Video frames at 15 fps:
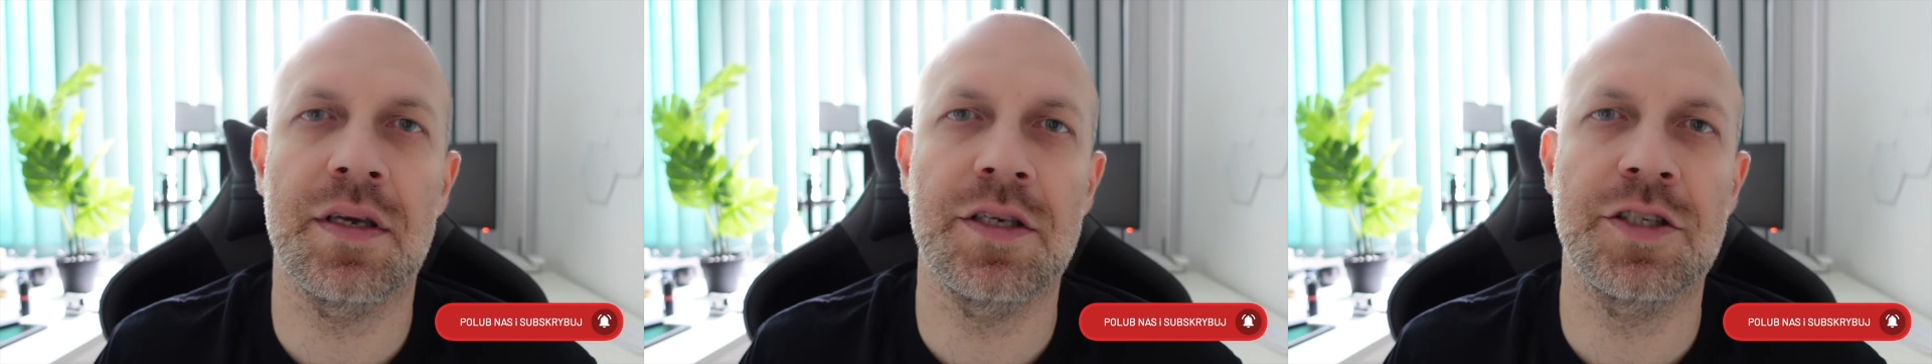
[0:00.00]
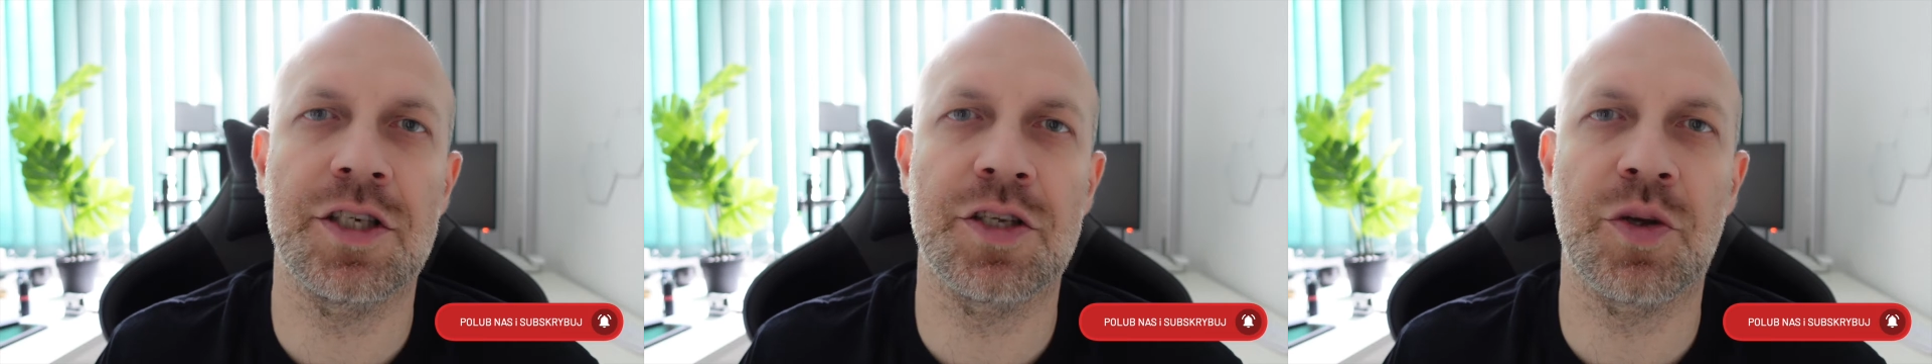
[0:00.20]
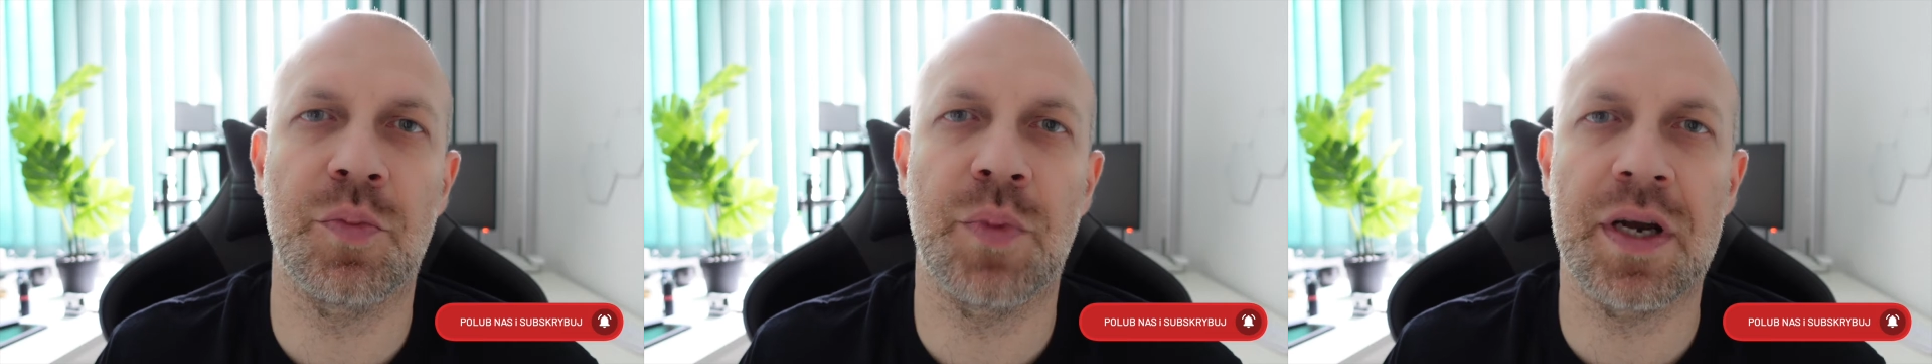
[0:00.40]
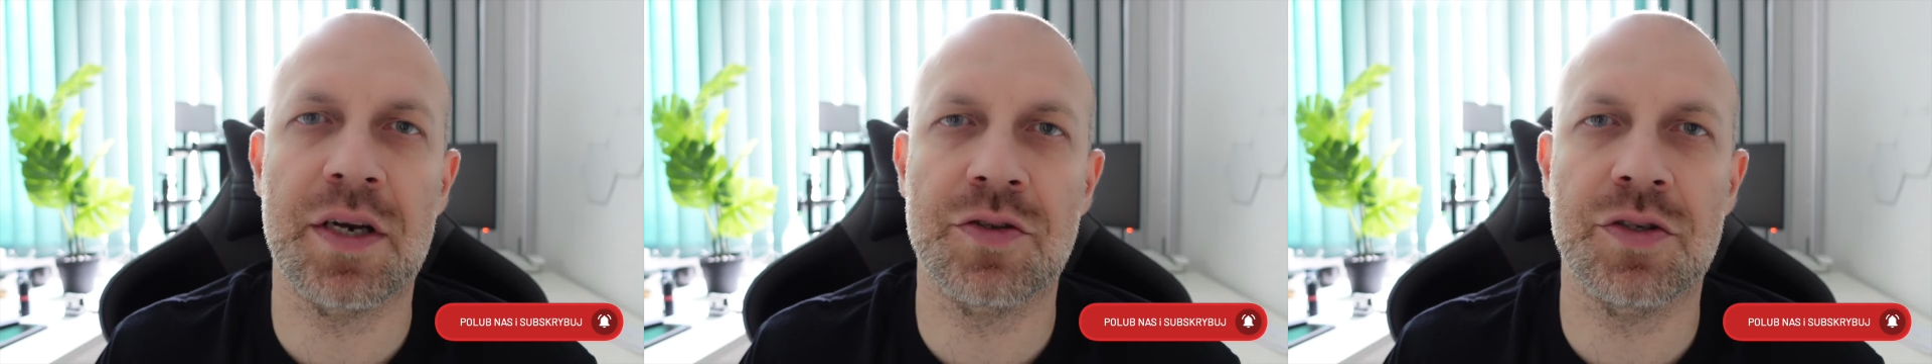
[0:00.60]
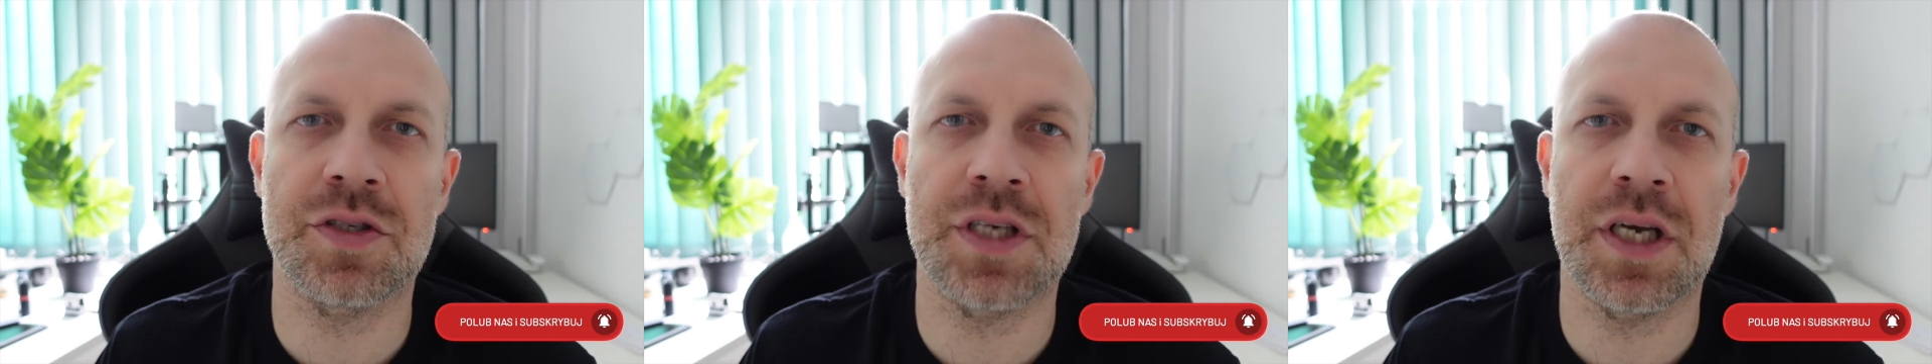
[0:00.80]
Idzie to
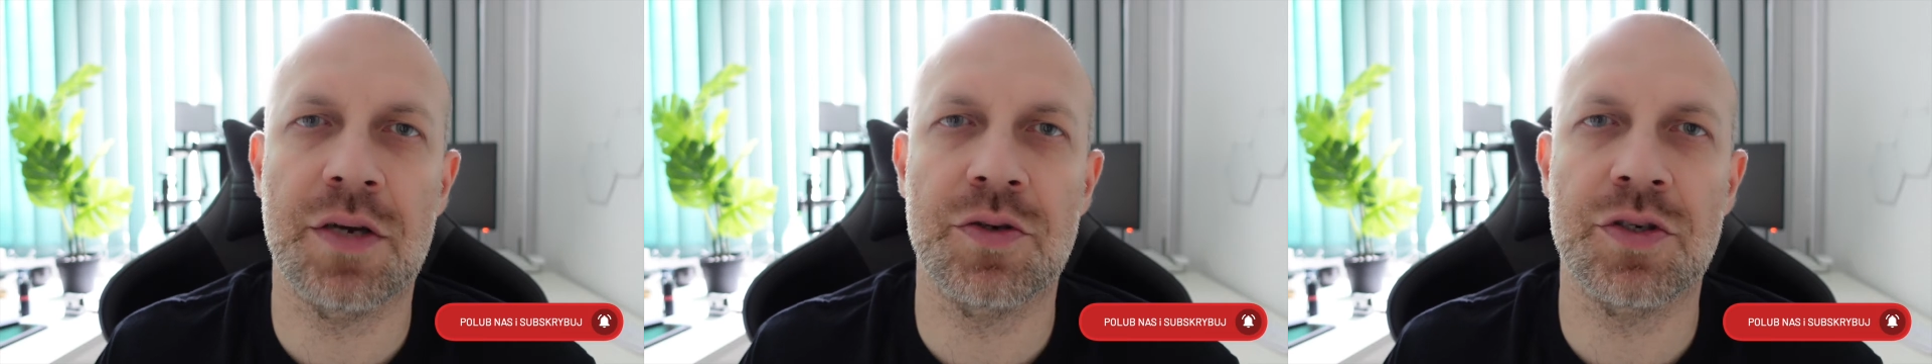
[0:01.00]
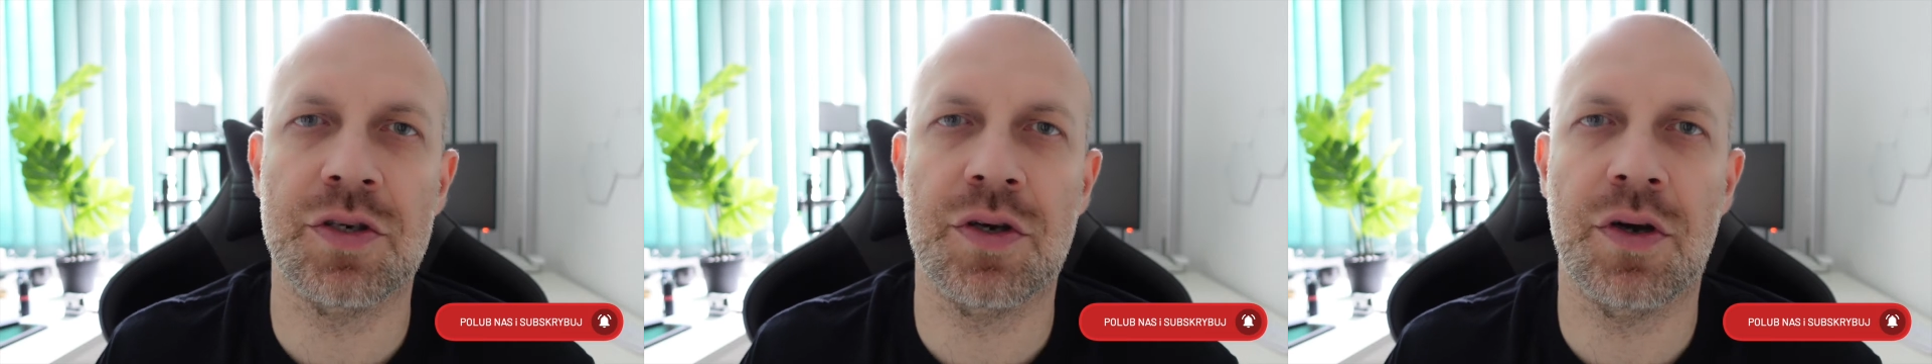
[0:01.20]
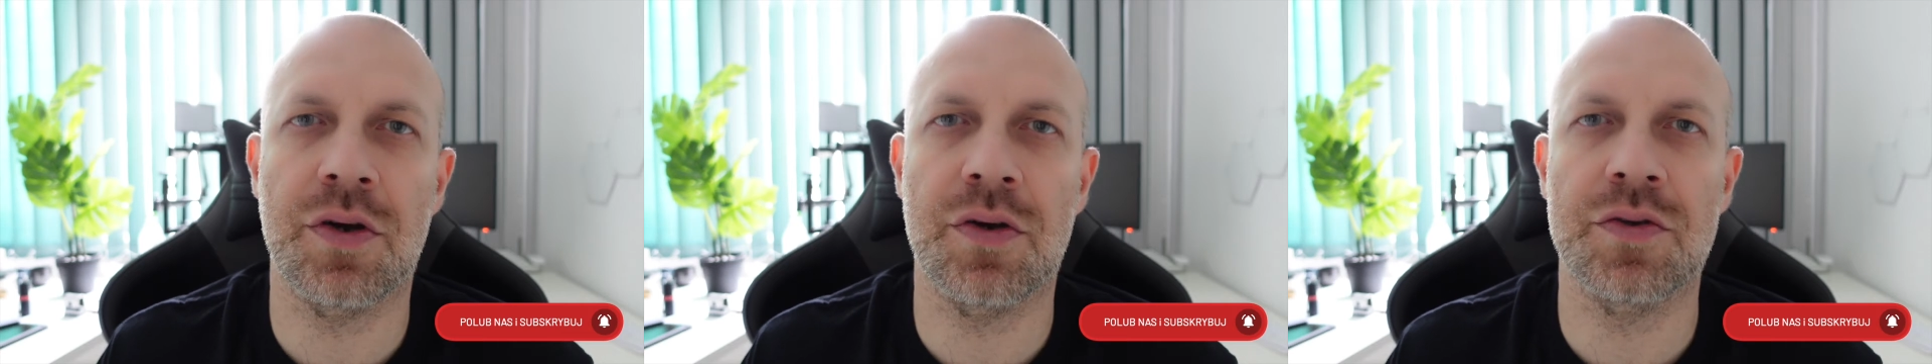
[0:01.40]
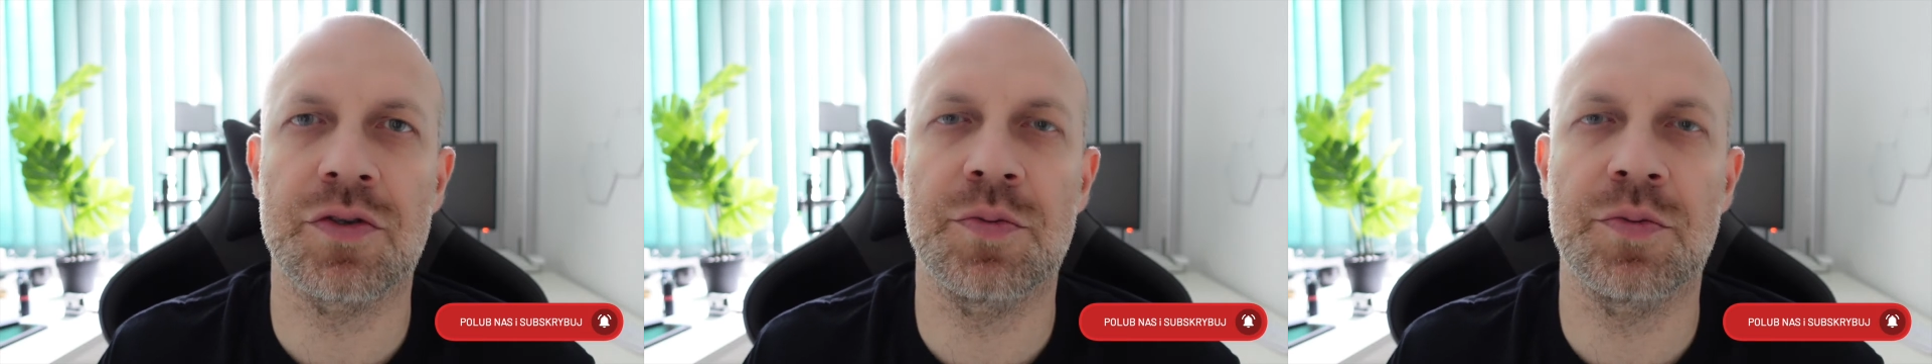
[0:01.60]
bardzo ciężko.